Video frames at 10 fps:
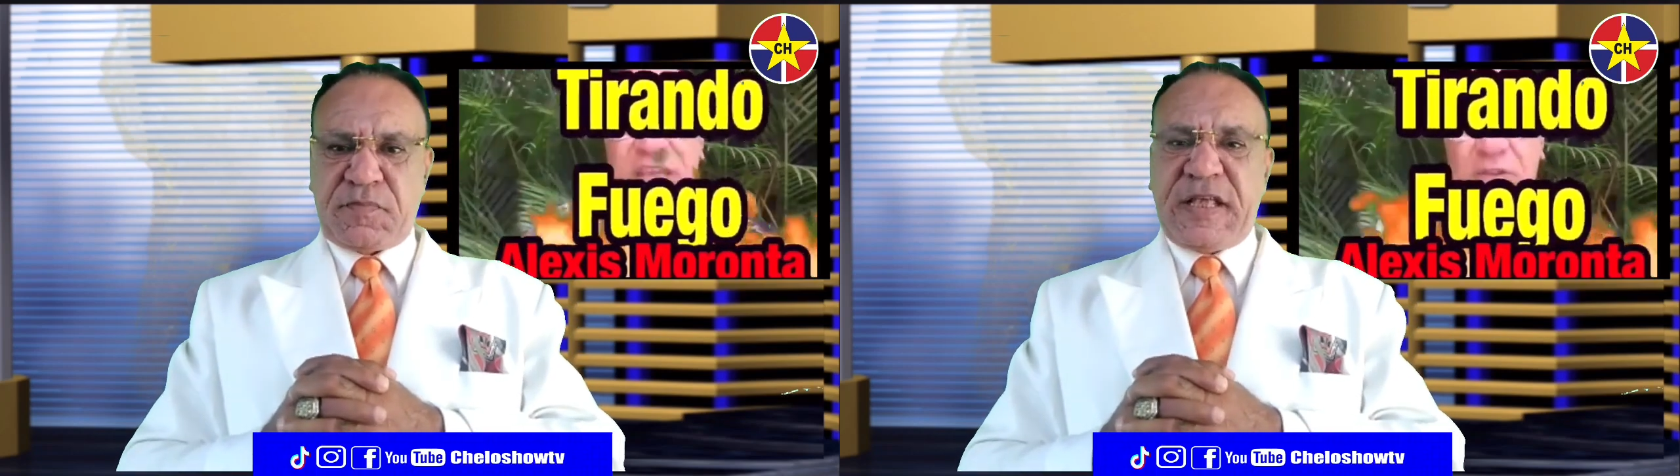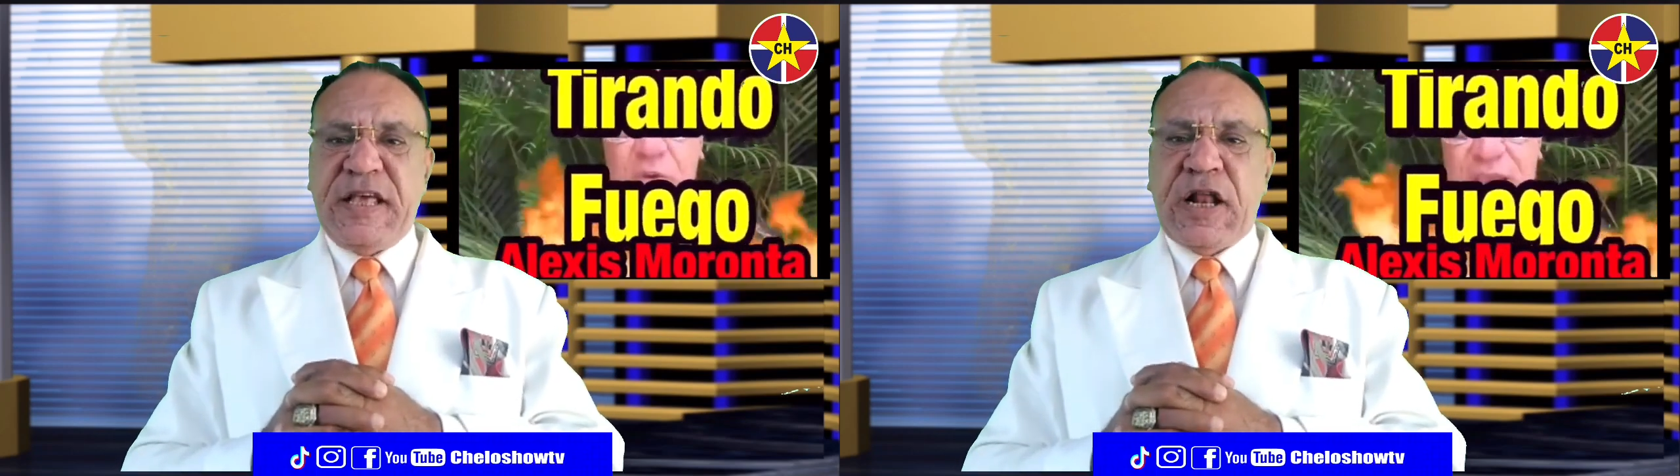
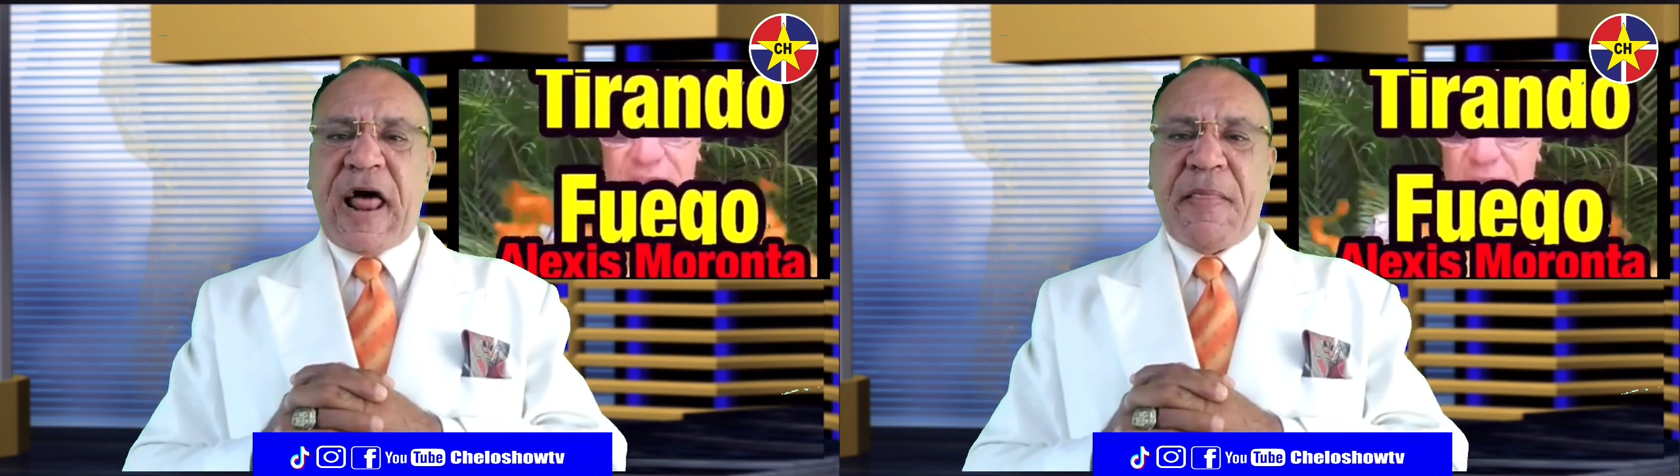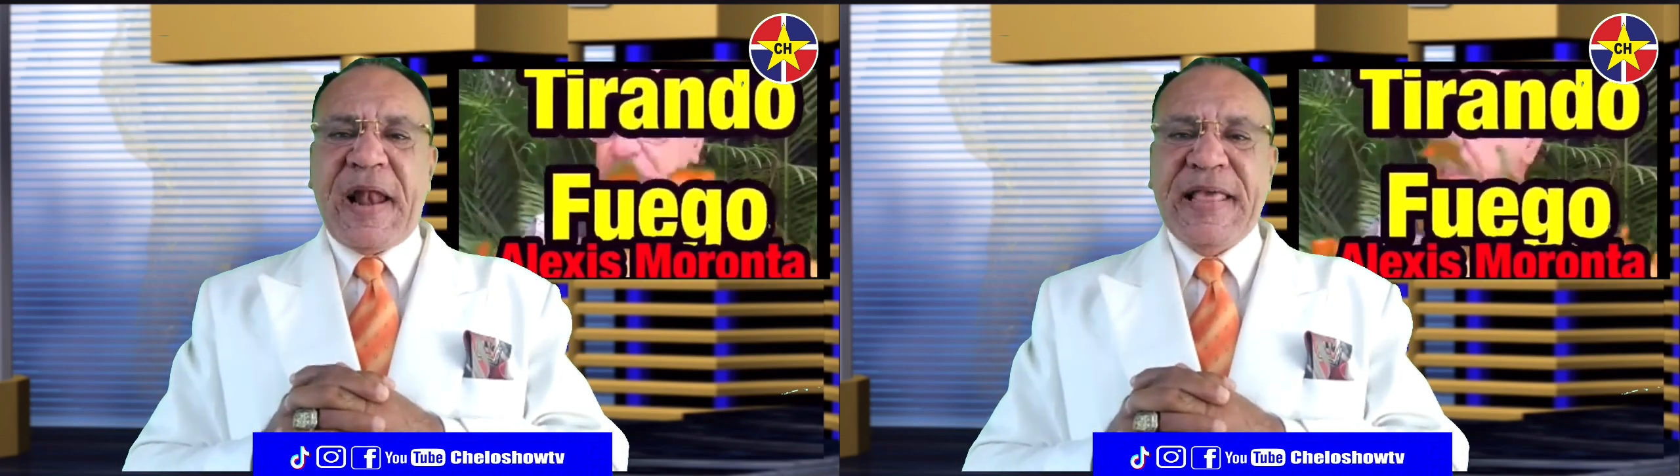y
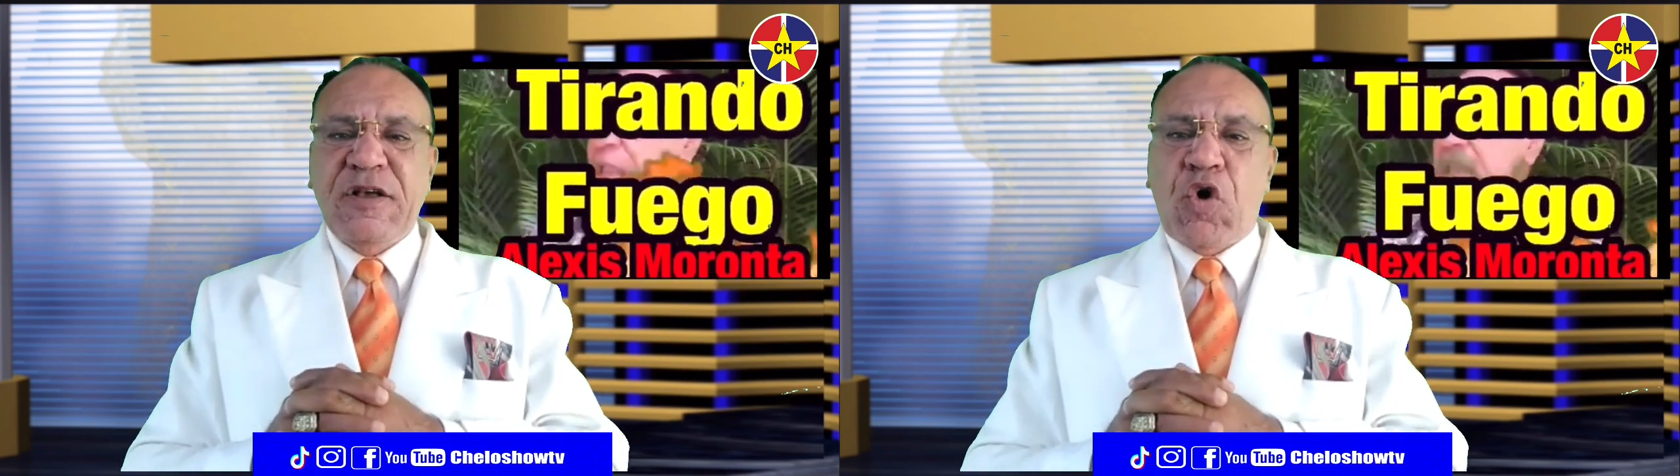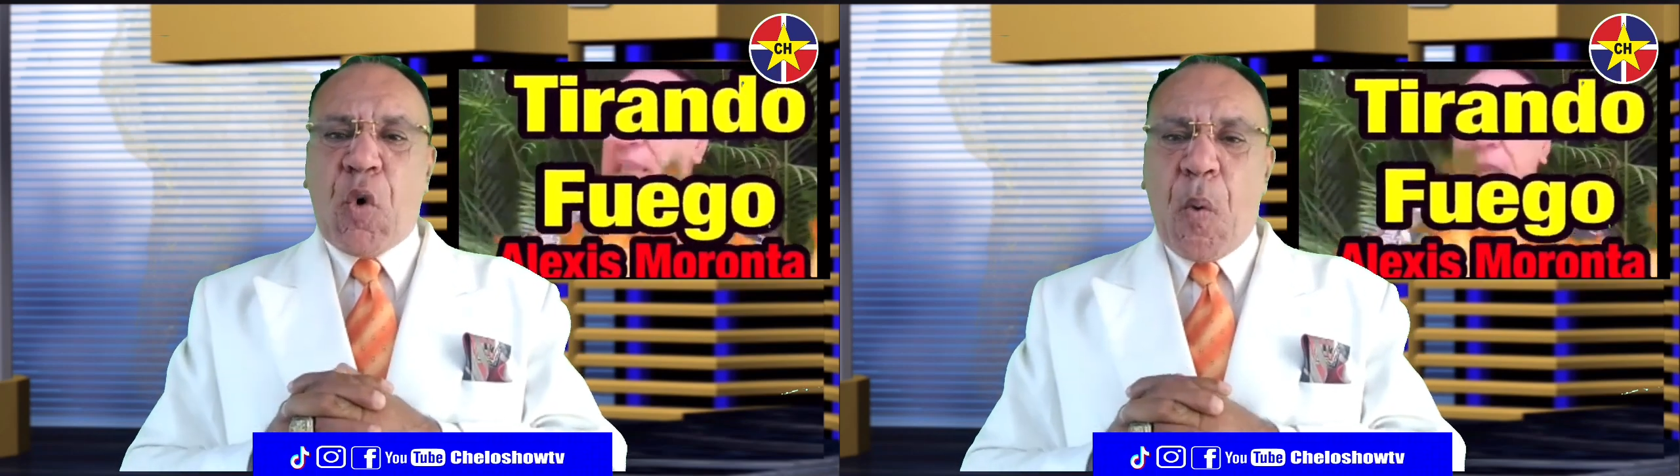la
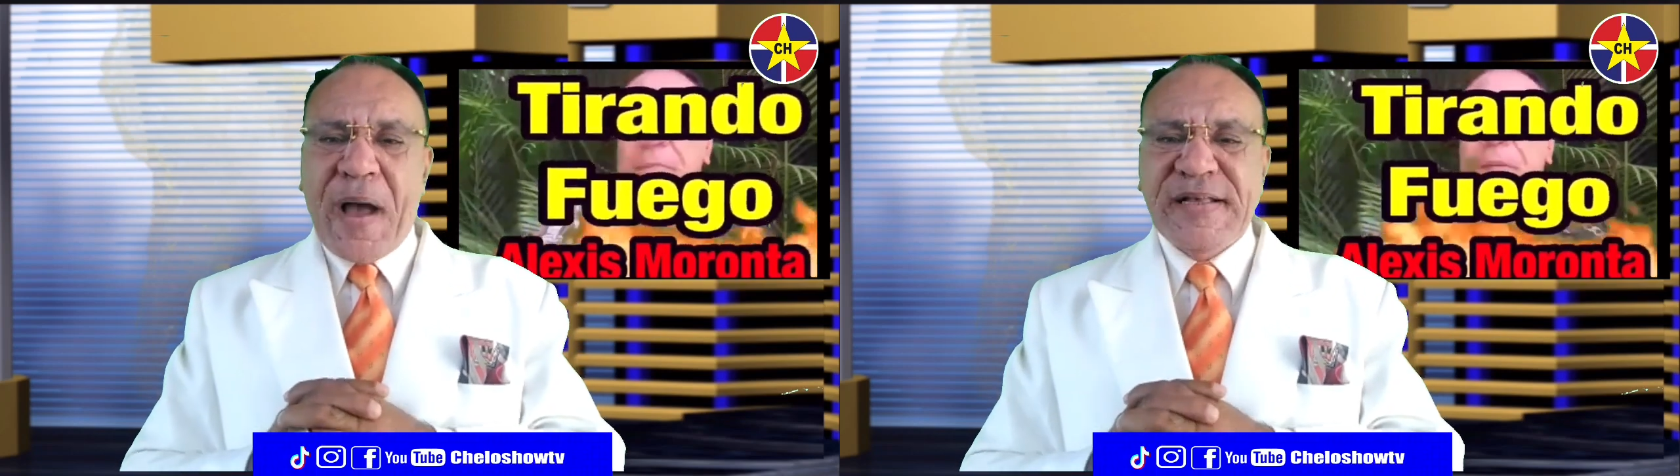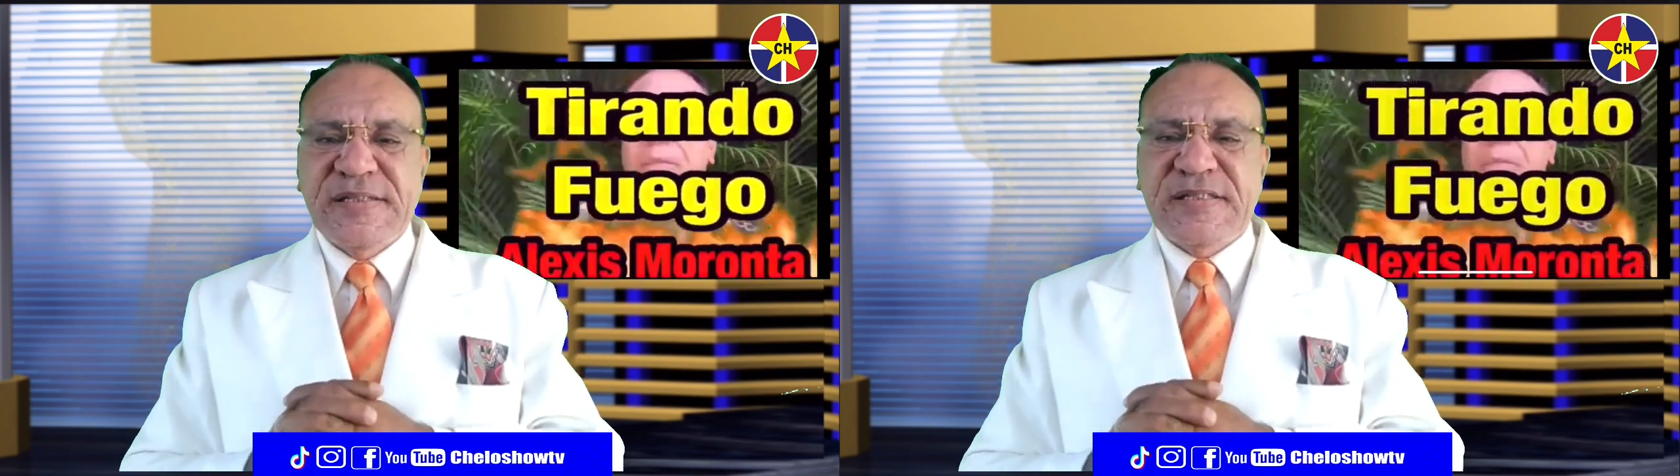
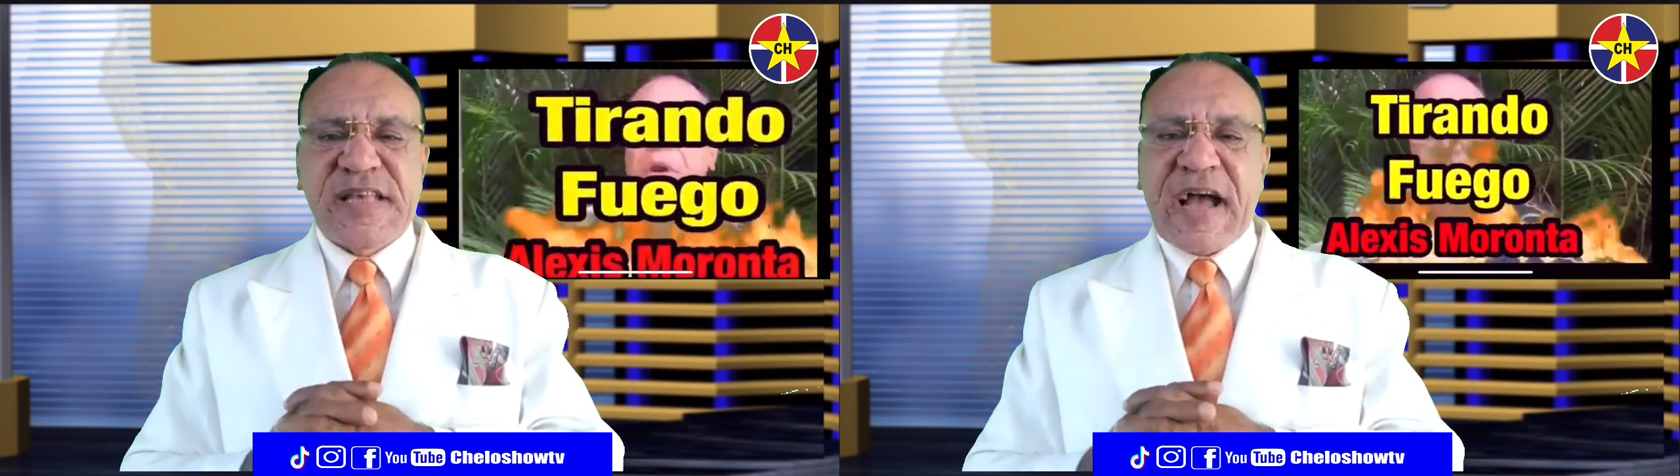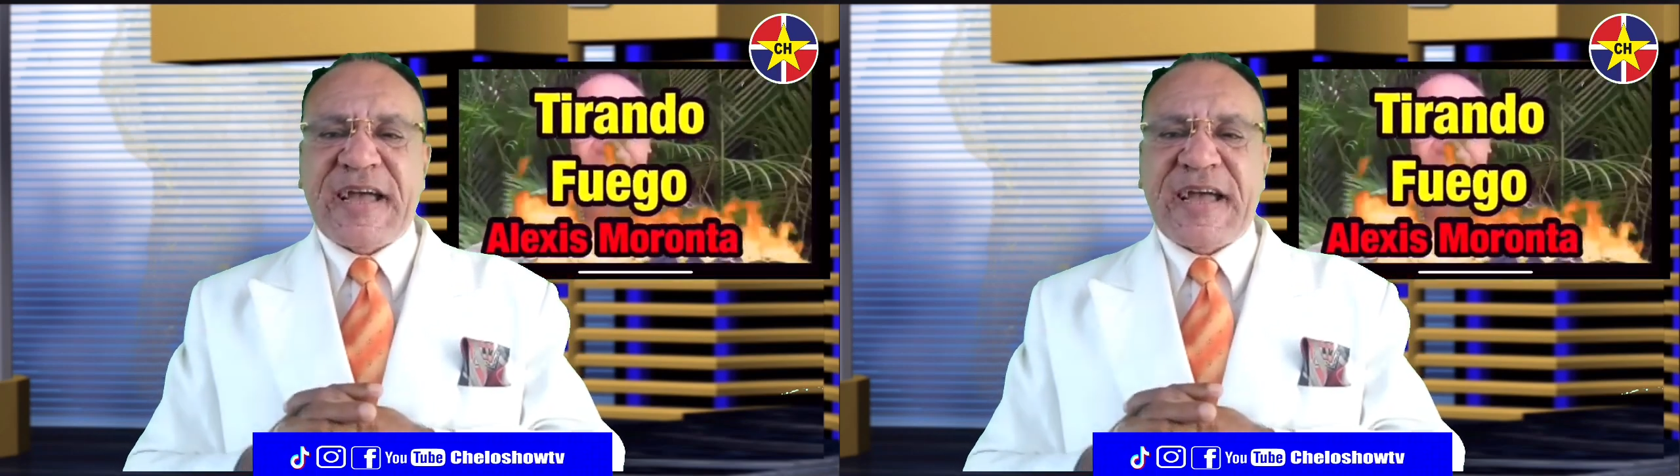delincuencia